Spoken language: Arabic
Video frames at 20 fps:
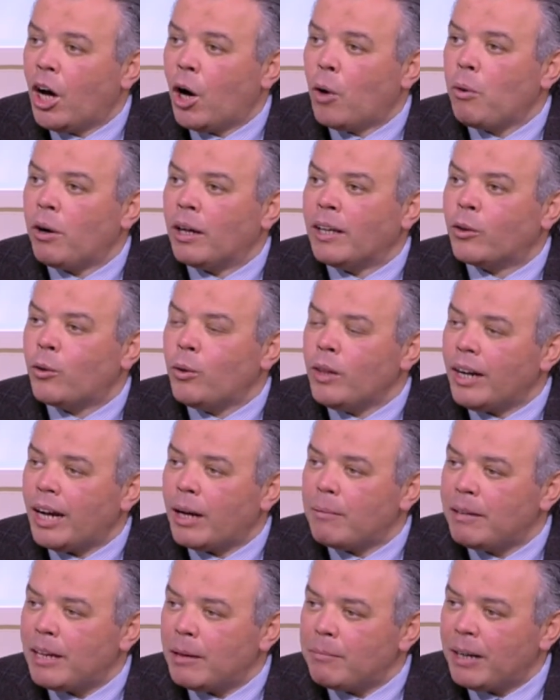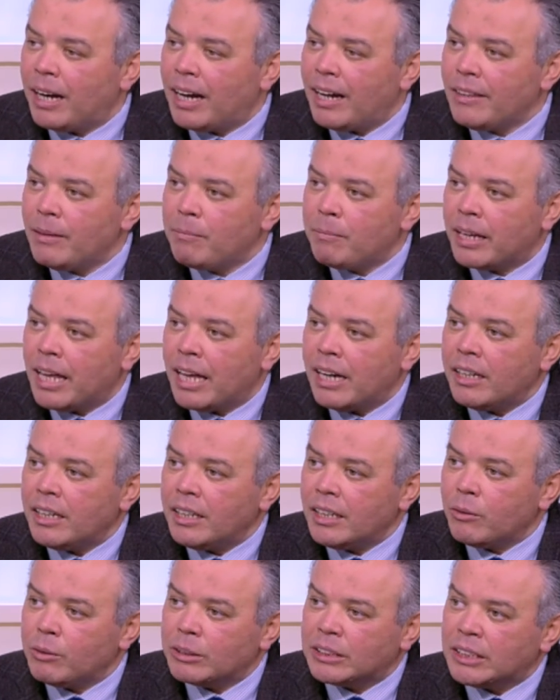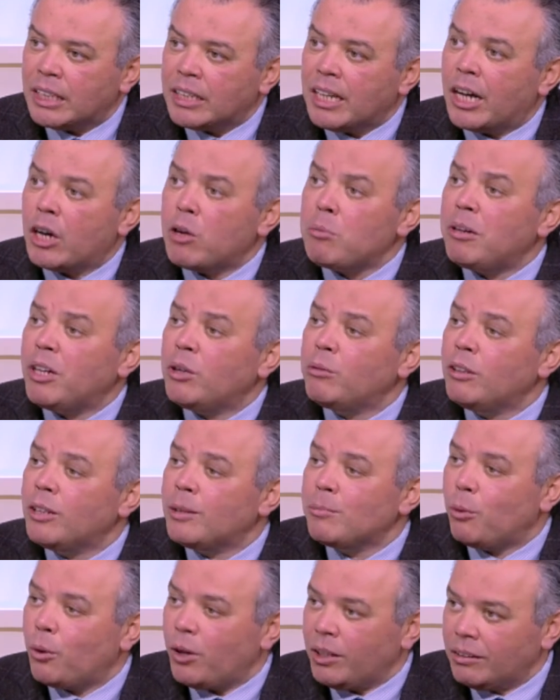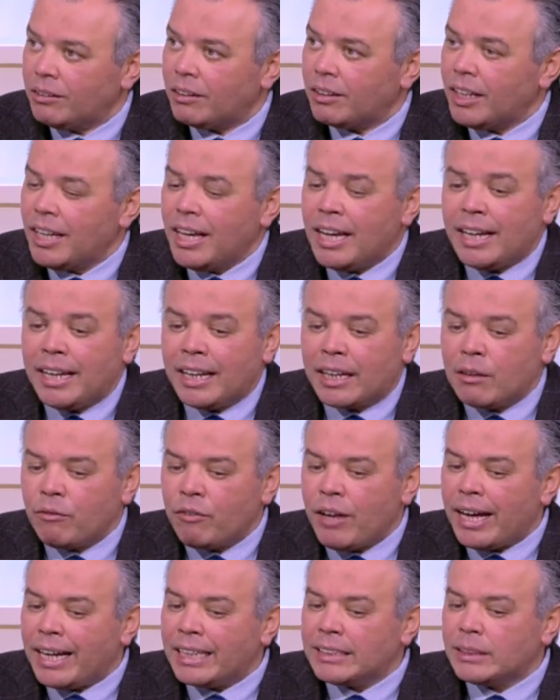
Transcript: هو كل اللي عملناه بالحقن المجاري ان احنا وصلنا الحمل المنوي للبويضه لكن في حاجه